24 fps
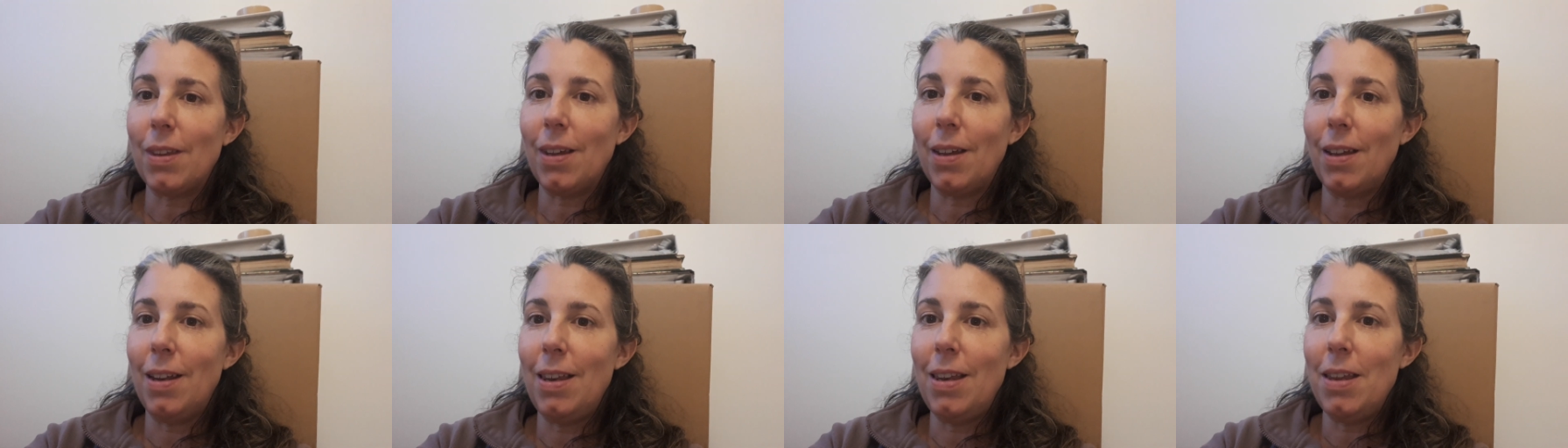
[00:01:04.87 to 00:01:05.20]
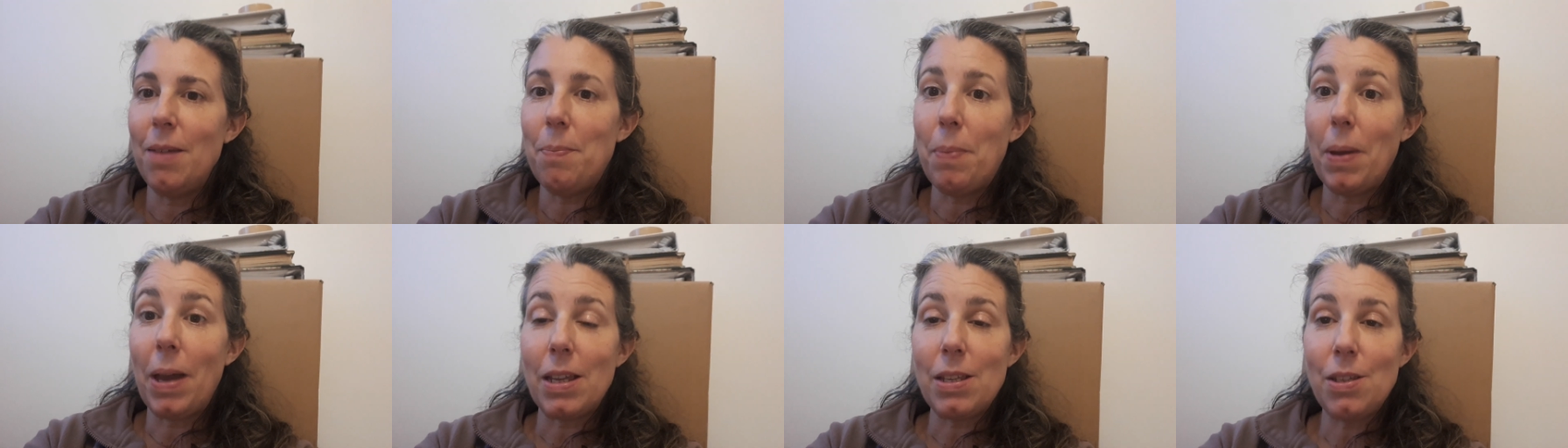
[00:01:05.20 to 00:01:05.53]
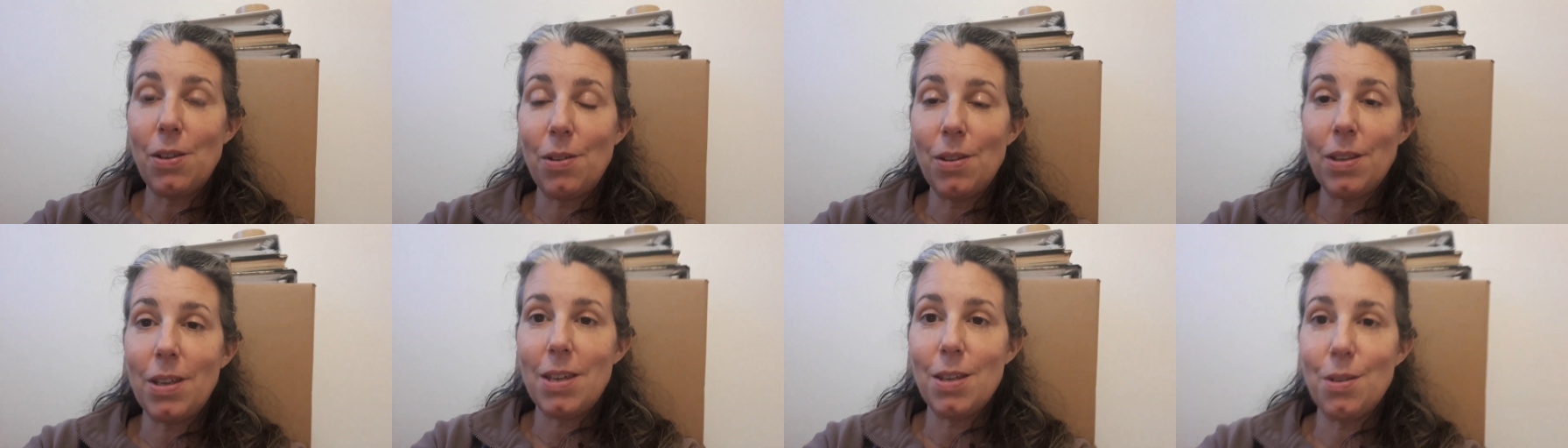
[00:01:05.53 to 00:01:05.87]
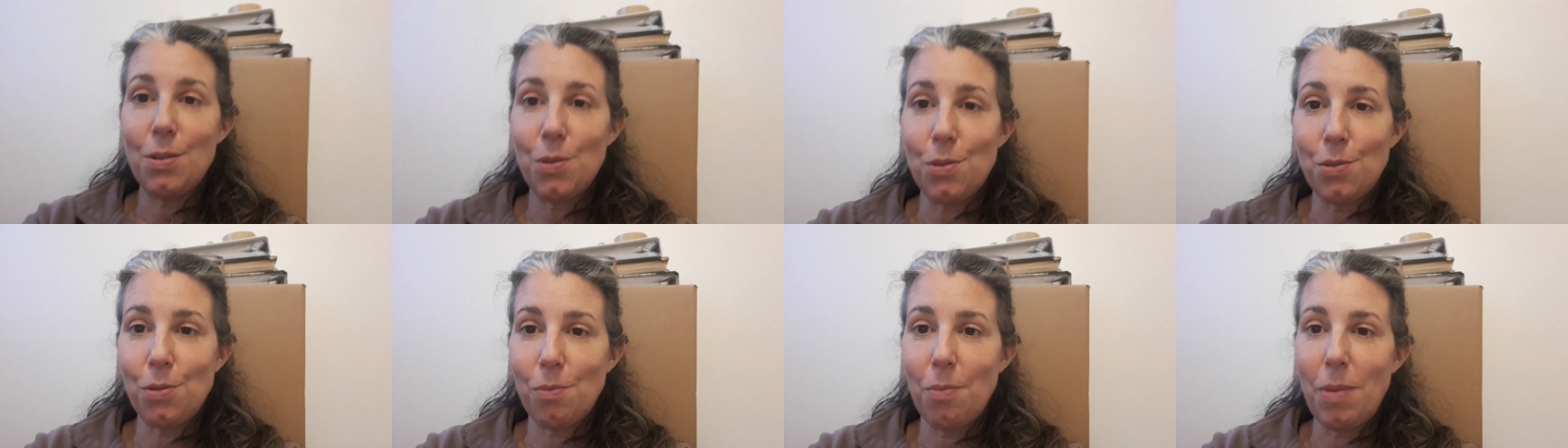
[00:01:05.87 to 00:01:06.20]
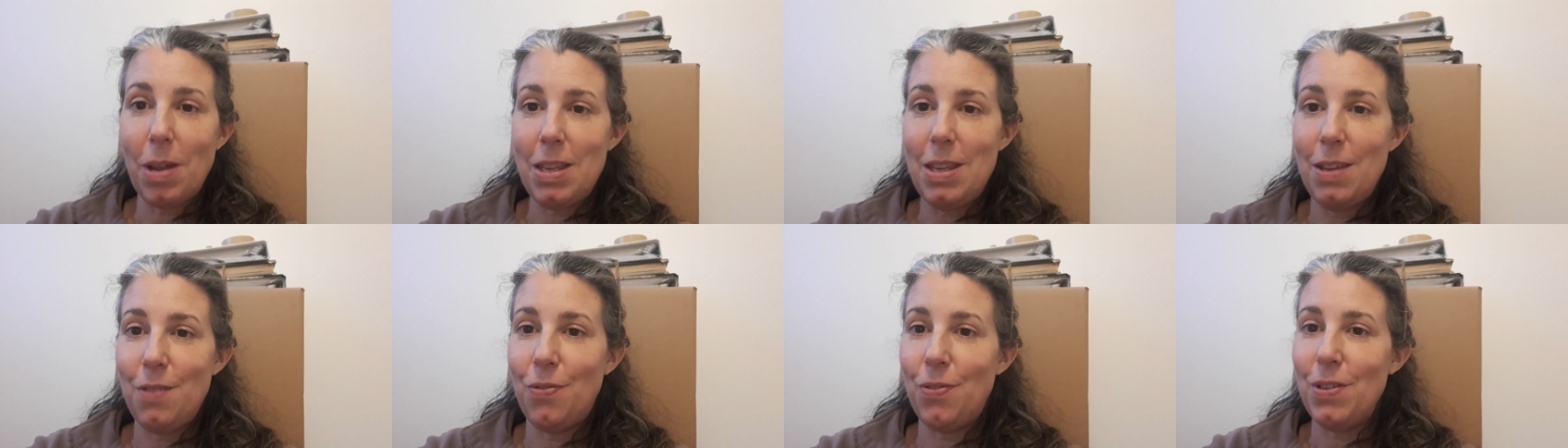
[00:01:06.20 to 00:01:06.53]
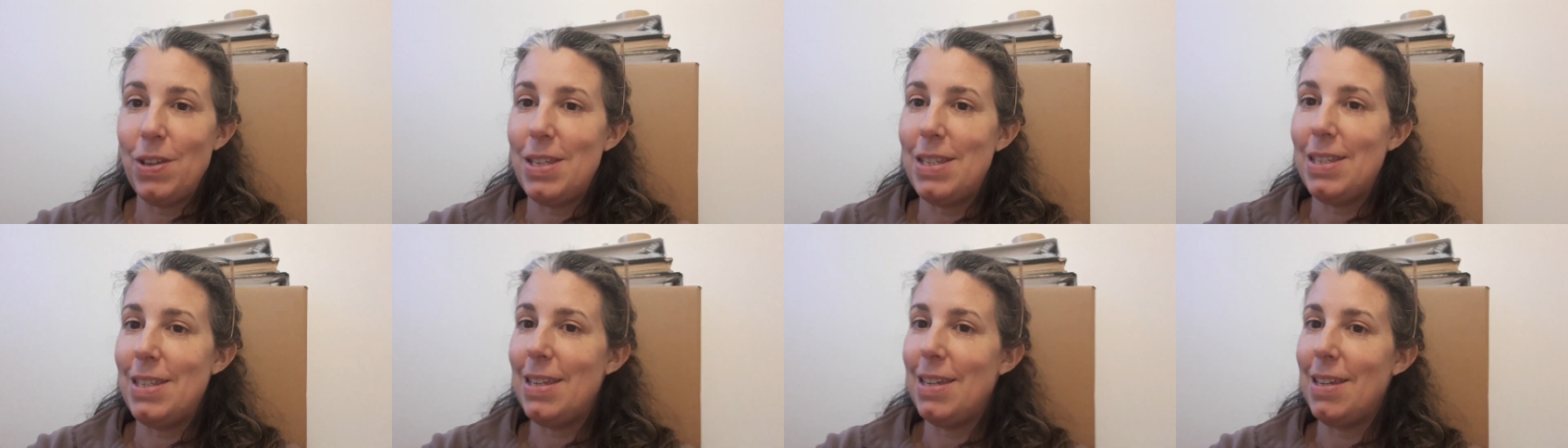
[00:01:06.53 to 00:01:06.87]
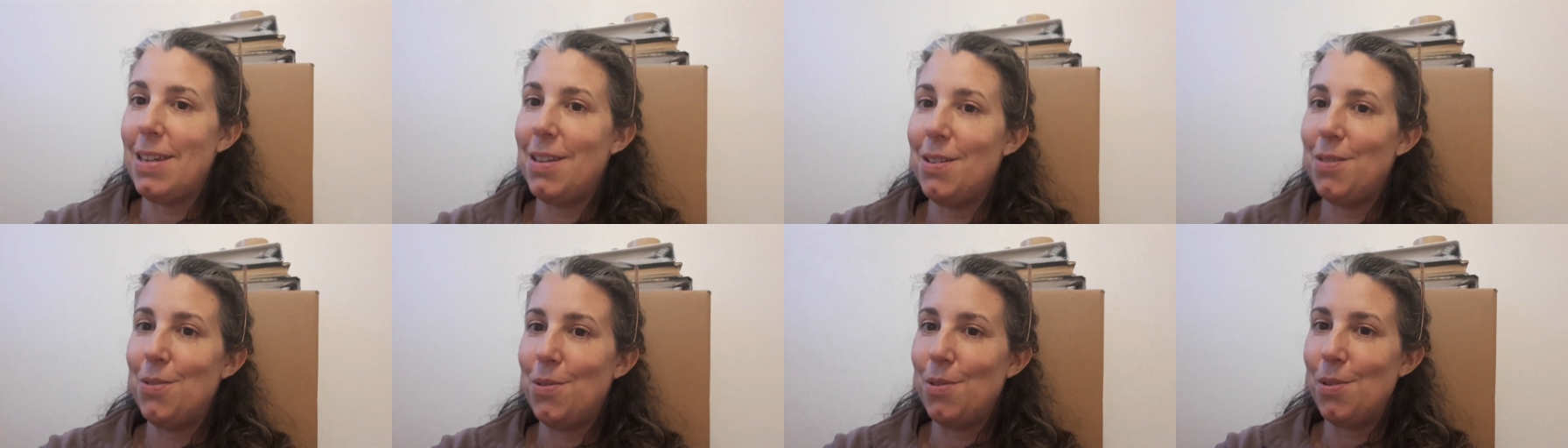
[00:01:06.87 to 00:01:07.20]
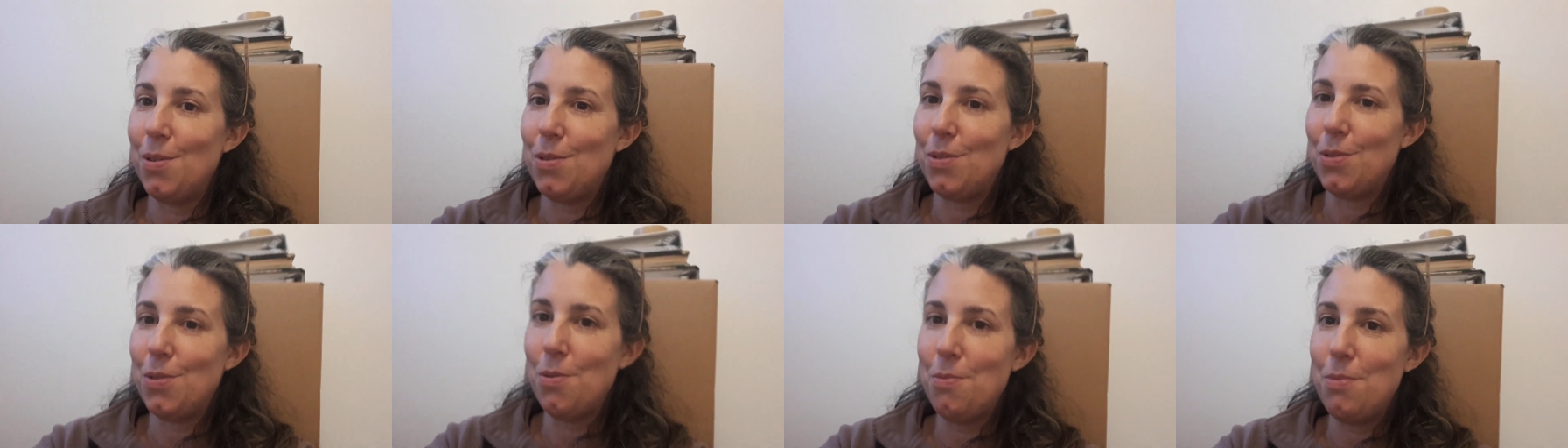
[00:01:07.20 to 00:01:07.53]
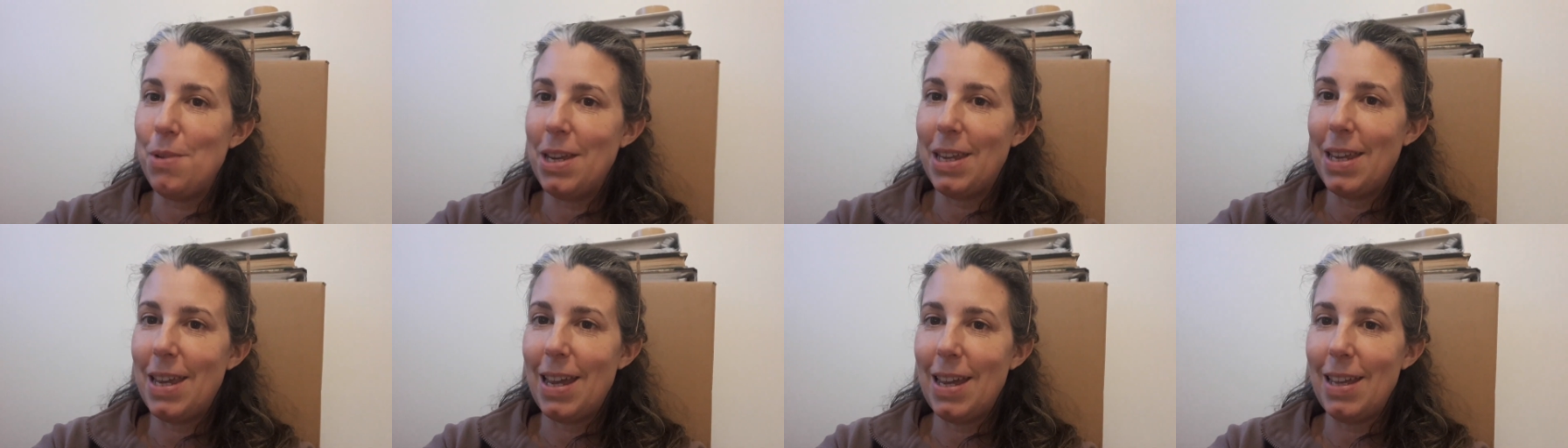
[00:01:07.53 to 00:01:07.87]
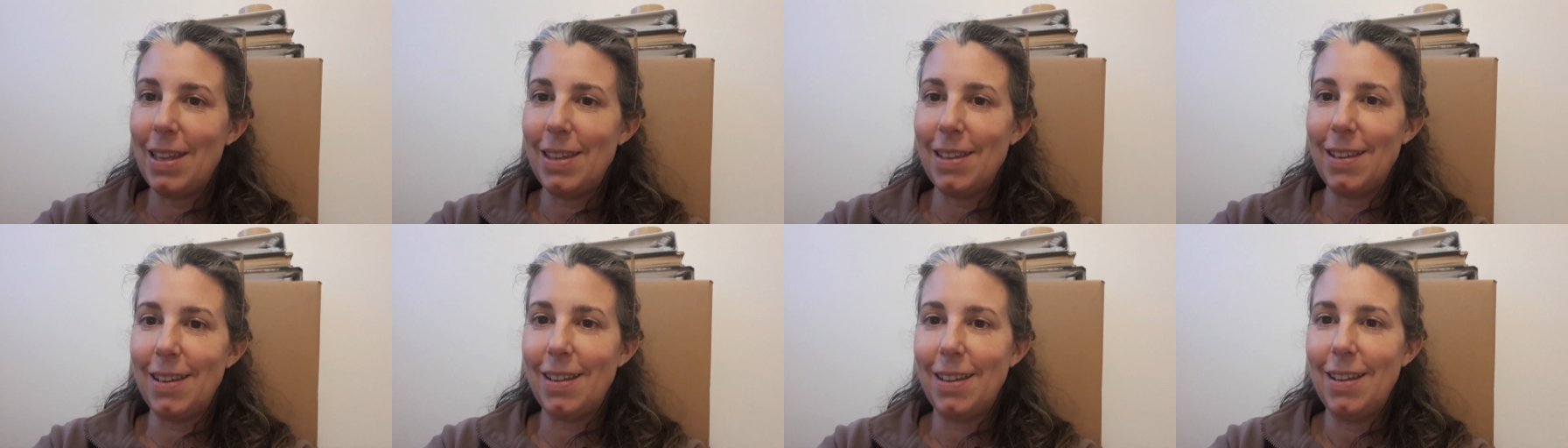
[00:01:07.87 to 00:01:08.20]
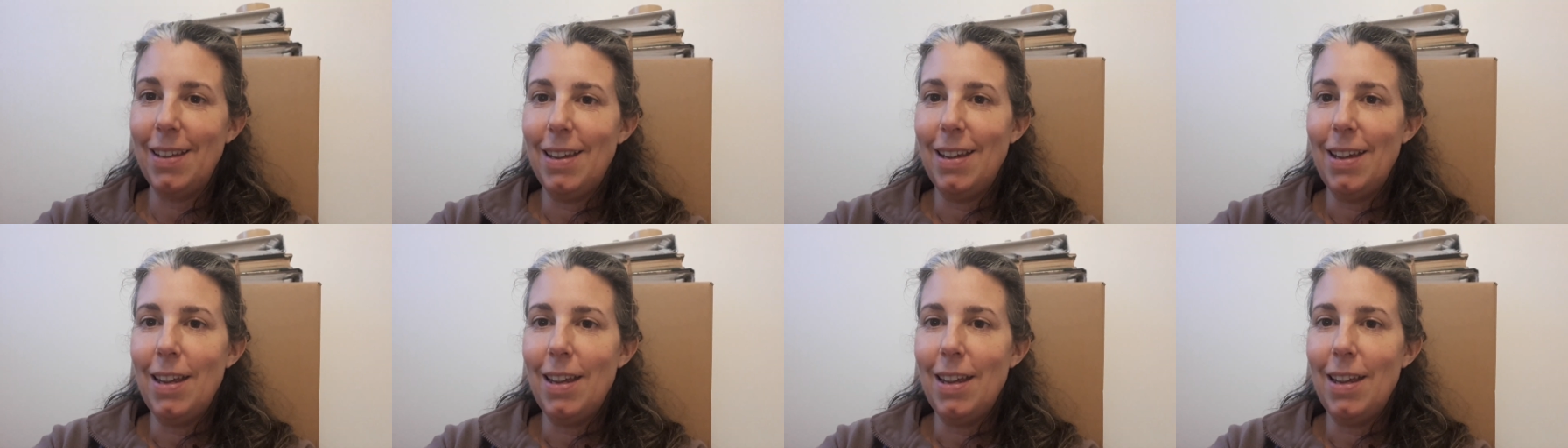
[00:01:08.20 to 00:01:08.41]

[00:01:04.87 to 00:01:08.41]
les personnes qui se sont manifestées euh, ce week-end